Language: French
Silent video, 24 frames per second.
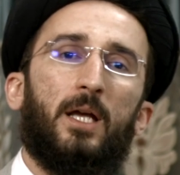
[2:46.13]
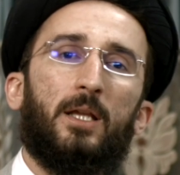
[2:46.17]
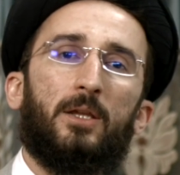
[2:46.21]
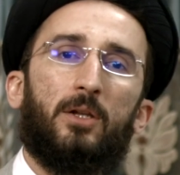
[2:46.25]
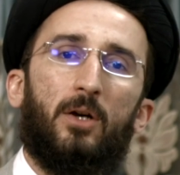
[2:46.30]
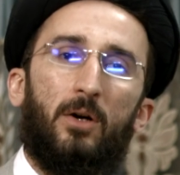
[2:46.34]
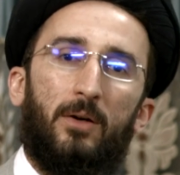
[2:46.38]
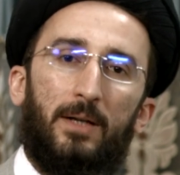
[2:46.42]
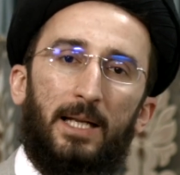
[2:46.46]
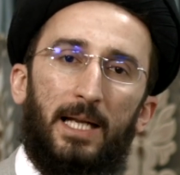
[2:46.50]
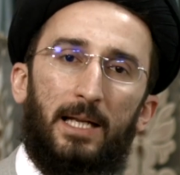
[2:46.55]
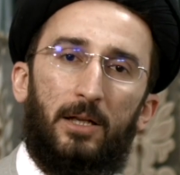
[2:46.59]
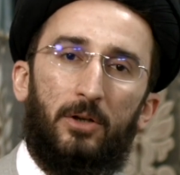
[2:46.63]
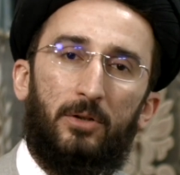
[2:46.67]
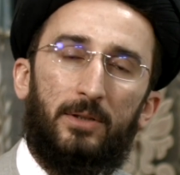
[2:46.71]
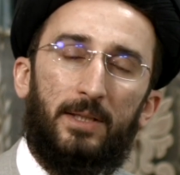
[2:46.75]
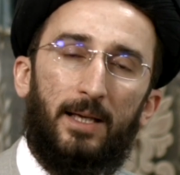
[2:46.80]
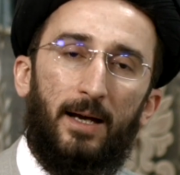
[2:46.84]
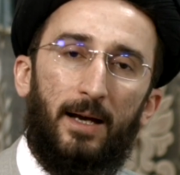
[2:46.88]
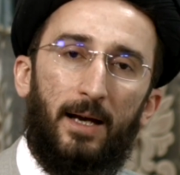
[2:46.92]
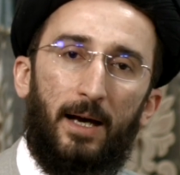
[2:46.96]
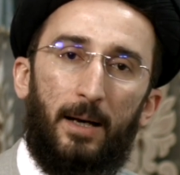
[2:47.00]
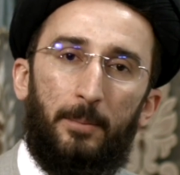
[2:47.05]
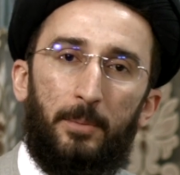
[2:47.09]
Dans la langue
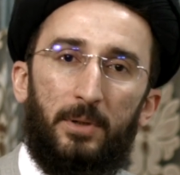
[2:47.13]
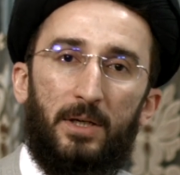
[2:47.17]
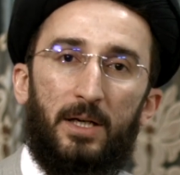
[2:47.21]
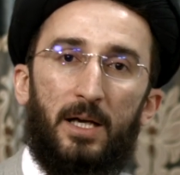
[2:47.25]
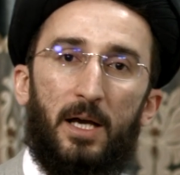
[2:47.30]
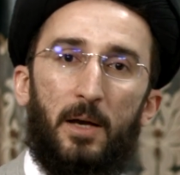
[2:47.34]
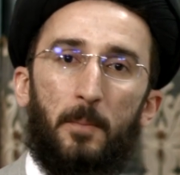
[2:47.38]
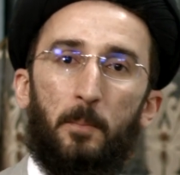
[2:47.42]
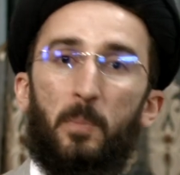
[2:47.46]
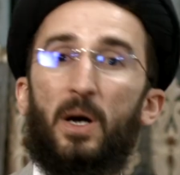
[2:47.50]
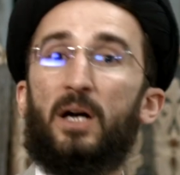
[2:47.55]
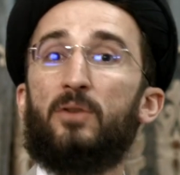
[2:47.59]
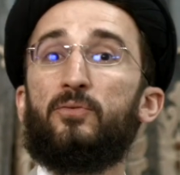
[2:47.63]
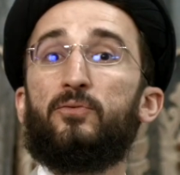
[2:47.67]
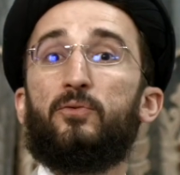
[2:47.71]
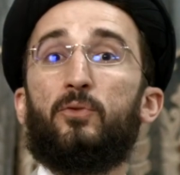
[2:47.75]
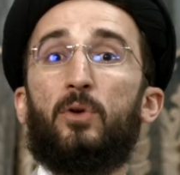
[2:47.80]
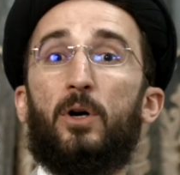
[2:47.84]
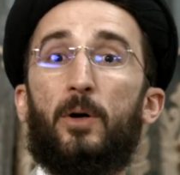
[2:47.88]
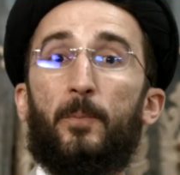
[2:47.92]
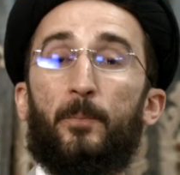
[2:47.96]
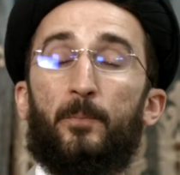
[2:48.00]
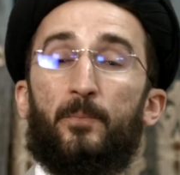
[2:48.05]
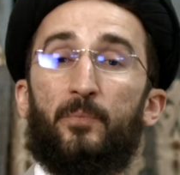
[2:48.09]
arabe,
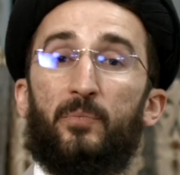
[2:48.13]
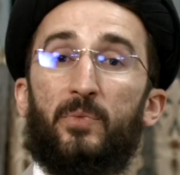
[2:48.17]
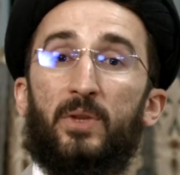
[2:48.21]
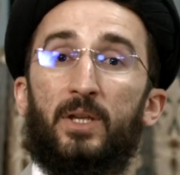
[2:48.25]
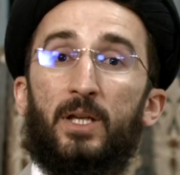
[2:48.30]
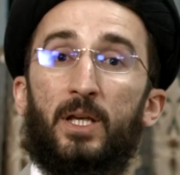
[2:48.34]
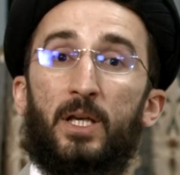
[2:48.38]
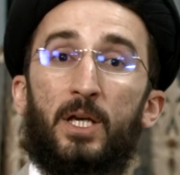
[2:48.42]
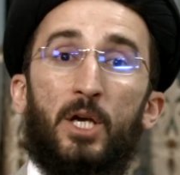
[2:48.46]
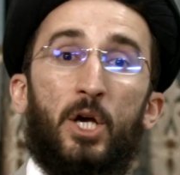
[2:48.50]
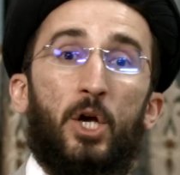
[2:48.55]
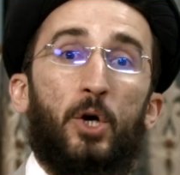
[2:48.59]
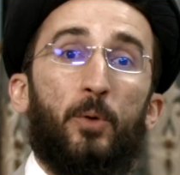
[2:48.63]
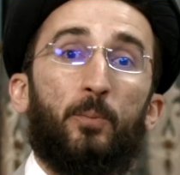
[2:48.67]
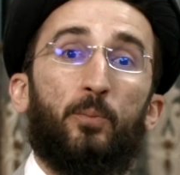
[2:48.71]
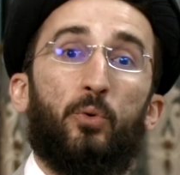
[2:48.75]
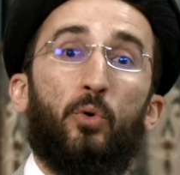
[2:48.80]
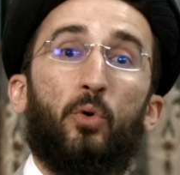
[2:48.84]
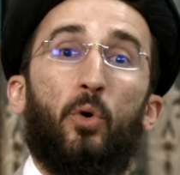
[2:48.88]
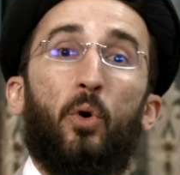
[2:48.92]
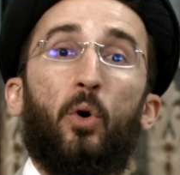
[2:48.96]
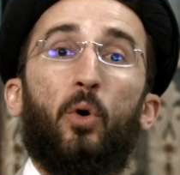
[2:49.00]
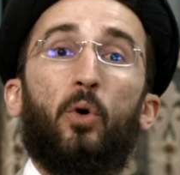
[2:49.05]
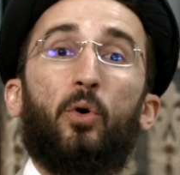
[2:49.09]
parfois
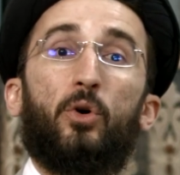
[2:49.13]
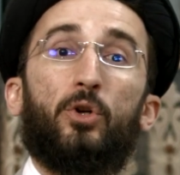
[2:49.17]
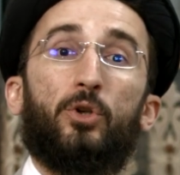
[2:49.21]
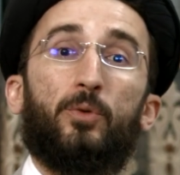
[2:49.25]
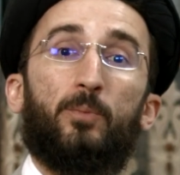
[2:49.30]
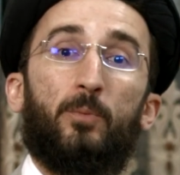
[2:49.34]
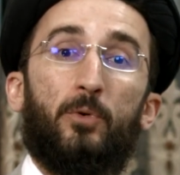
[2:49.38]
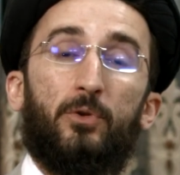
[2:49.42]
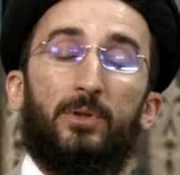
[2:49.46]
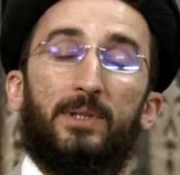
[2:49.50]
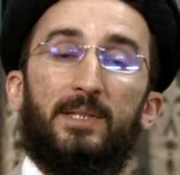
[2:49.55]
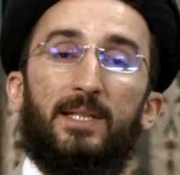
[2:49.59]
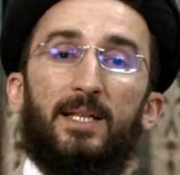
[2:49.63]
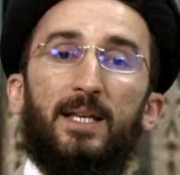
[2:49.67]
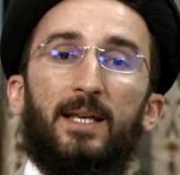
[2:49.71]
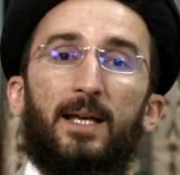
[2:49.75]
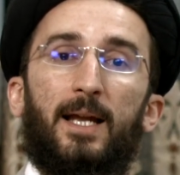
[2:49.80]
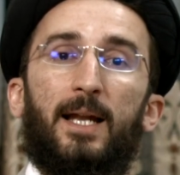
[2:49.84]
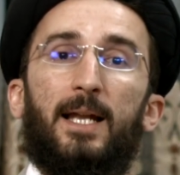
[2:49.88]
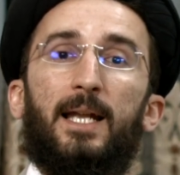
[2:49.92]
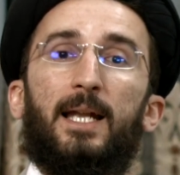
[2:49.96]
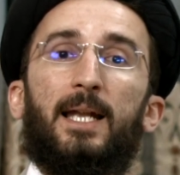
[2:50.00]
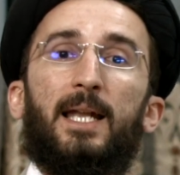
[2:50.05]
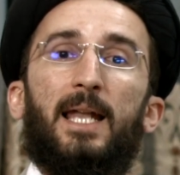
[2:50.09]
pour augmenter
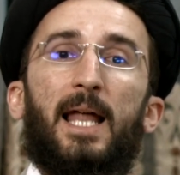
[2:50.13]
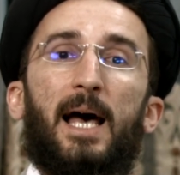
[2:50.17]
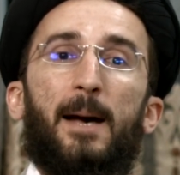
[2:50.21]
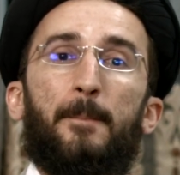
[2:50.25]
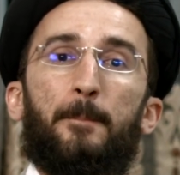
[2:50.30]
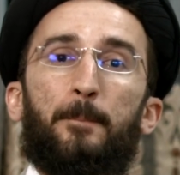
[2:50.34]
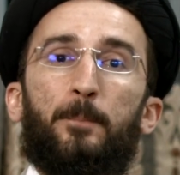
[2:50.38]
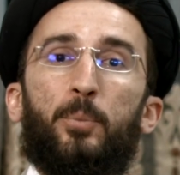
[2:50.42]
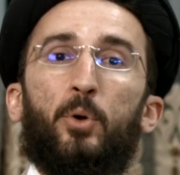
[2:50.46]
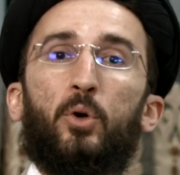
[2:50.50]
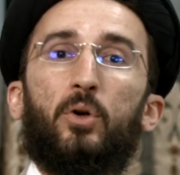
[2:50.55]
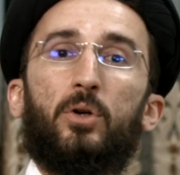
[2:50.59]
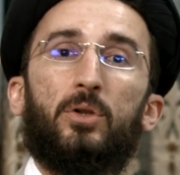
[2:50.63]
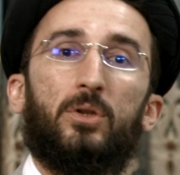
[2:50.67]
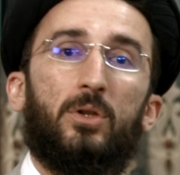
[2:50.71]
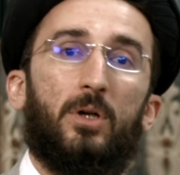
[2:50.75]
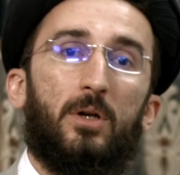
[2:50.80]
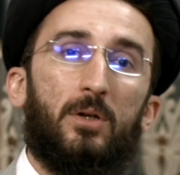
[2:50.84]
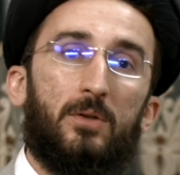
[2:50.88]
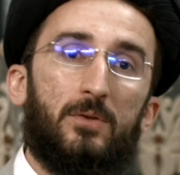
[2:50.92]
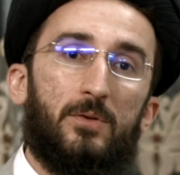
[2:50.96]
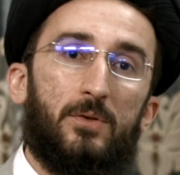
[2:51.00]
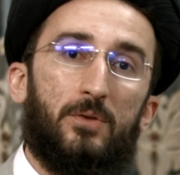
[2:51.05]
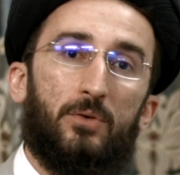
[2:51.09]

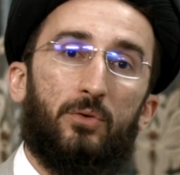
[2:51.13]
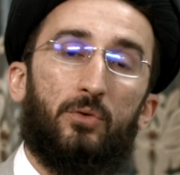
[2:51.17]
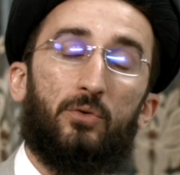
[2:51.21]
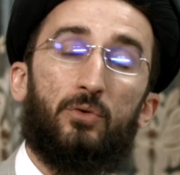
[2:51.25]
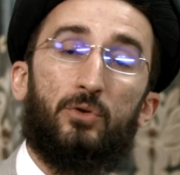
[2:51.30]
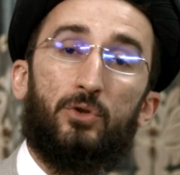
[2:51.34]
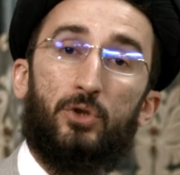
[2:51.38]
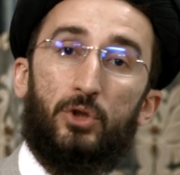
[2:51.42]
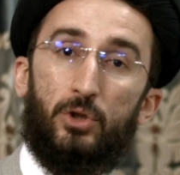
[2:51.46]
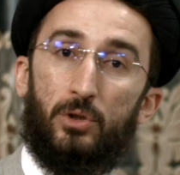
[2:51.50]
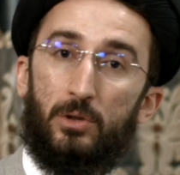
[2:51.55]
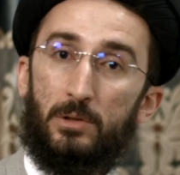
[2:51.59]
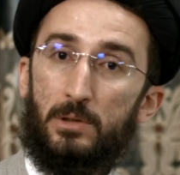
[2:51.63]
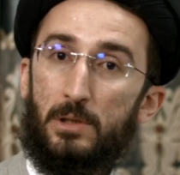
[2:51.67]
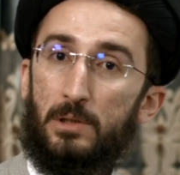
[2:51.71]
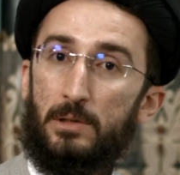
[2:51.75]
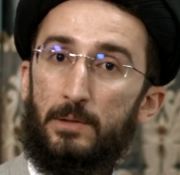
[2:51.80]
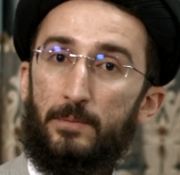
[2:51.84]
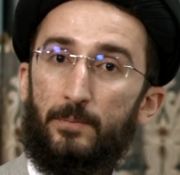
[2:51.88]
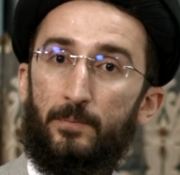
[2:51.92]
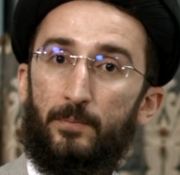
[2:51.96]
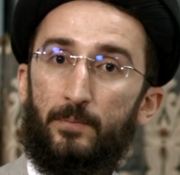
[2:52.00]
l'importance d'une chose,